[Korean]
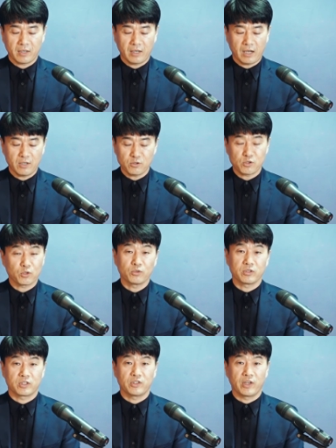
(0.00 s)
아주
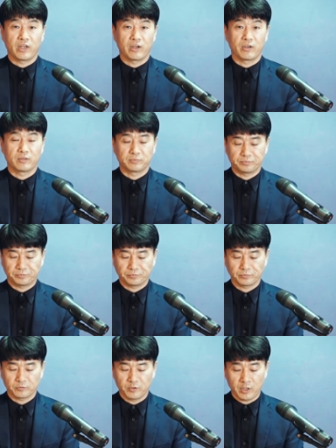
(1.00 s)
좋은 기회예요.
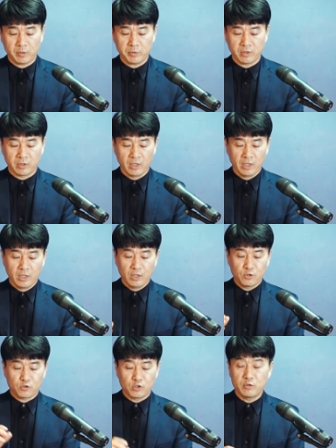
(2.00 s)
왜냐하면
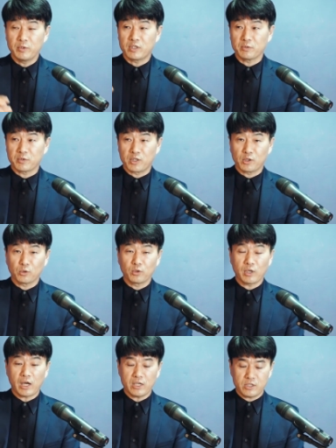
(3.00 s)
주님이 지금
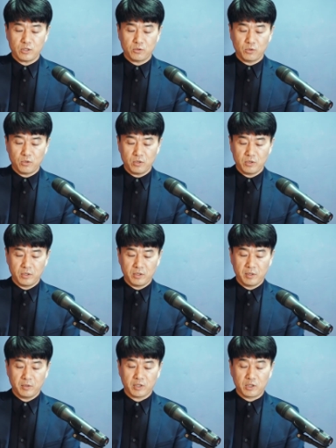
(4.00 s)
기도를 하시고
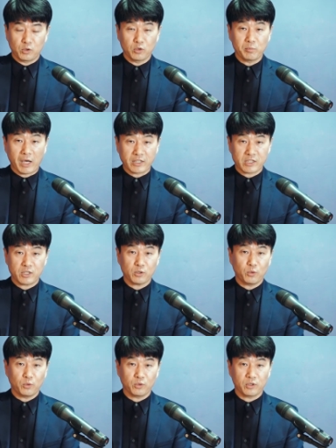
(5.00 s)
기도를
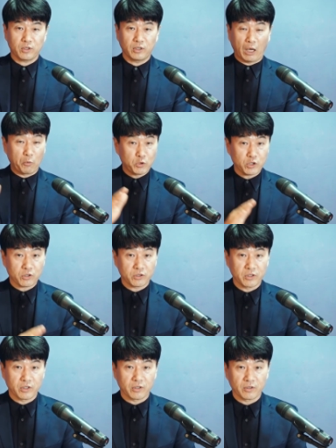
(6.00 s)
마치고
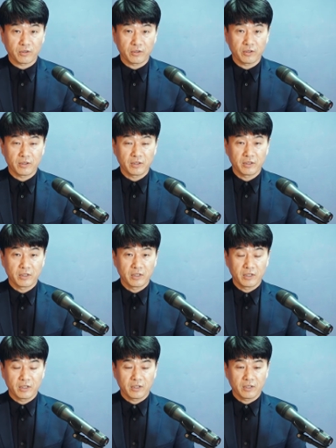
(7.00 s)
나오셨거든요.
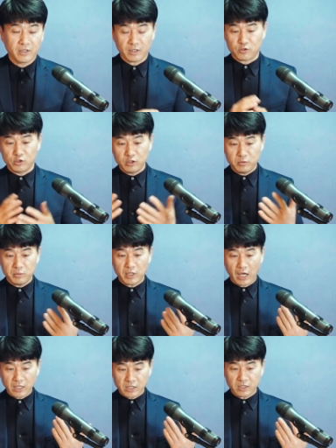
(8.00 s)
그러니까 주님이
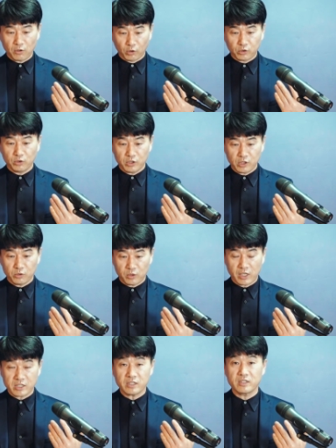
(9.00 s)
하신 어떤 기도를
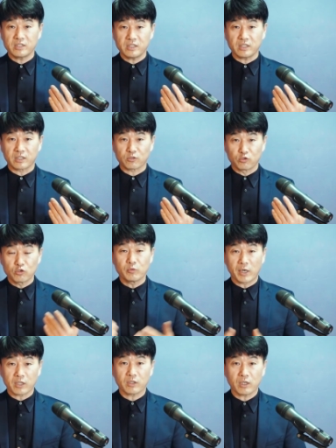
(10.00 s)
하시는지
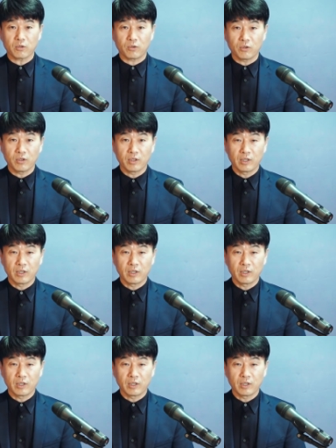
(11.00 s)
궁금하기도 하고,